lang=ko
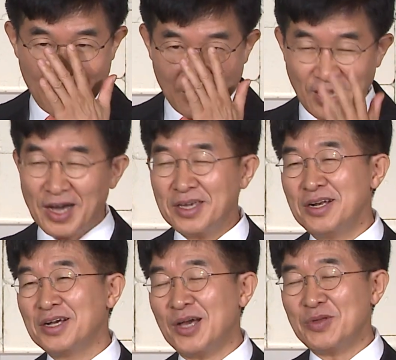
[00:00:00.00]

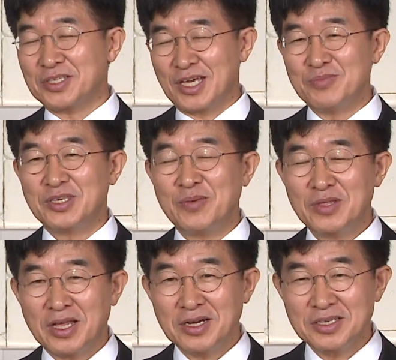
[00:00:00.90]
강의를 가면 참
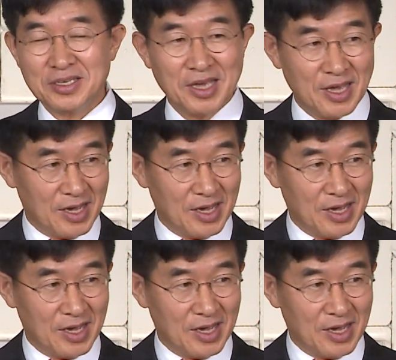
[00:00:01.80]
재미난 것이